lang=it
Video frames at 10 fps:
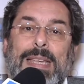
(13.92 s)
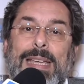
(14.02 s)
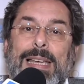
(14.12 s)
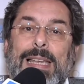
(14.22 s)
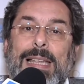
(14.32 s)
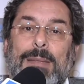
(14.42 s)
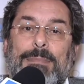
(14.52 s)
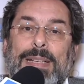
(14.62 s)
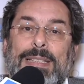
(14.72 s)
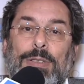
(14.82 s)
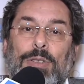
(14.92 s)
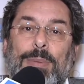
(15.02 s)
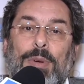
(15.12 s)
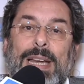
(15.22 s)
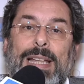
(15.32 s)
il Partito
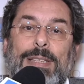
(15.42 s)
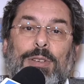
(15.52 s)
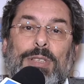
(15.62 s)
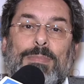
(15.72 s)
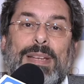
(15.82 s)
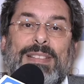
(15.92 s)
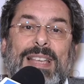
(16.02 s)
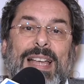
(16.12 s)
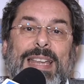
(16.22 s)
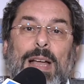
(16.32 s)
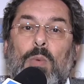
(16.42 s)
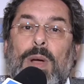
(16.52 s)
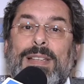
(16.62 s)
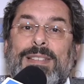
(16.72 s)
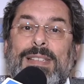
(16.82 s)
Democratico di Bersani ha
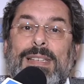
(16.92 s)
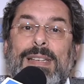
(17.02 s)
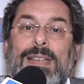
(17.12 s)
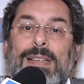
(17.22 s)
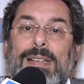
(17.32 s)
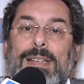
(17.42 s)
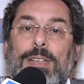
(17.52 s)
quasi eh,